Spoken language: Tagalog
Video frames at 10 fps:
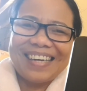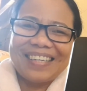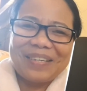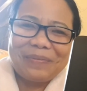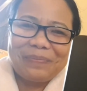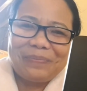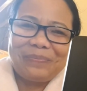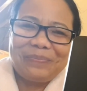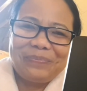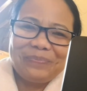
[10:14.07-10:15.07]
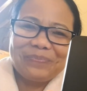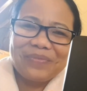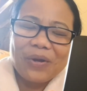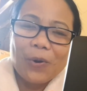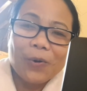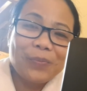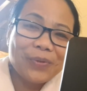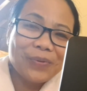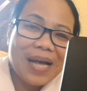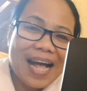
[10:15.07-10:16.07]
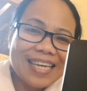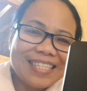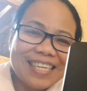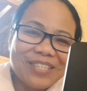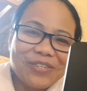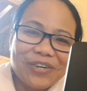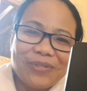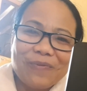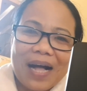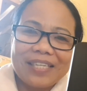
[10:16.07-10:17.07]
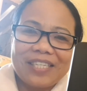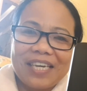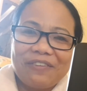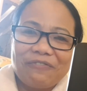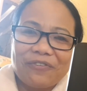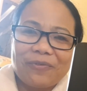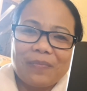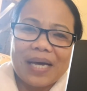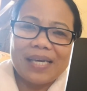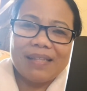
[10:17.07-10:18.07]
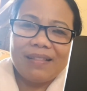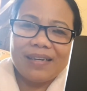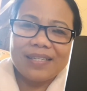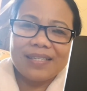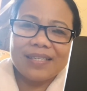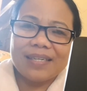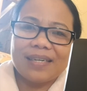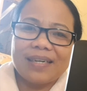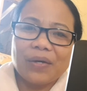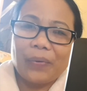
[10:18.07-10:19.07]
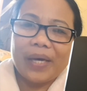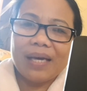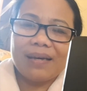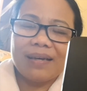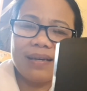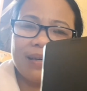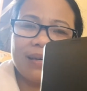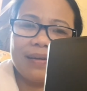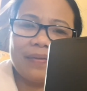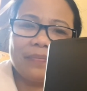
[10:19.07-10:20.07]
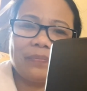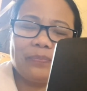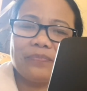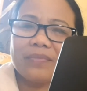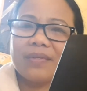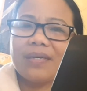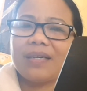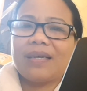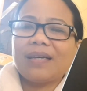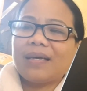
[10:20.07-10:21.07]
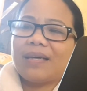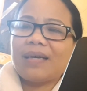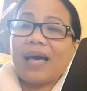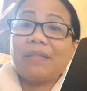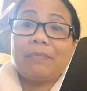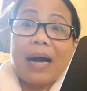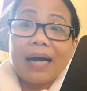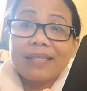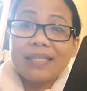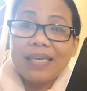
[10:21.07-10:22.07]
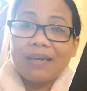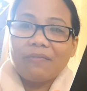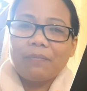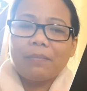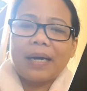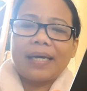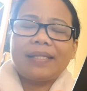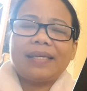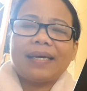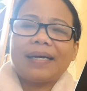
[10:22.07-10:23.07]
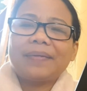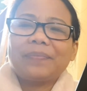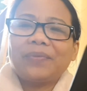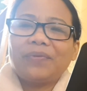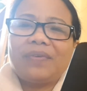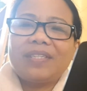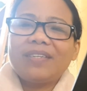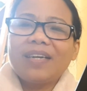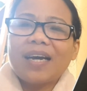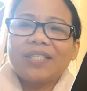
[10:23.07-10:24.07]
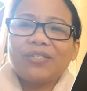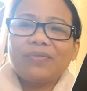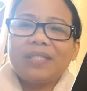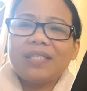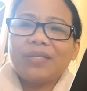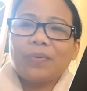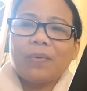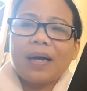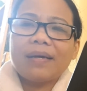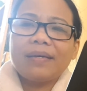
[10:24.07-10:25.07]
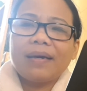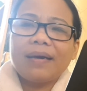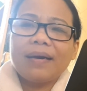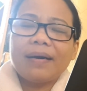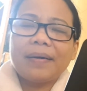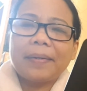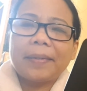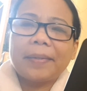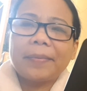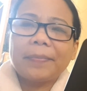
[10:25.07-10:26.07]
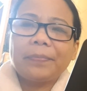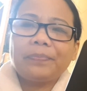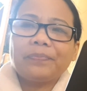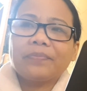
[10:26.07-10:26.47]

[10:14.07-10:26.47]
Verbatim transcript: um, hope you guys enjoyed watching for my this uh, quick uh, unboxing of mine yeah with regards to this why um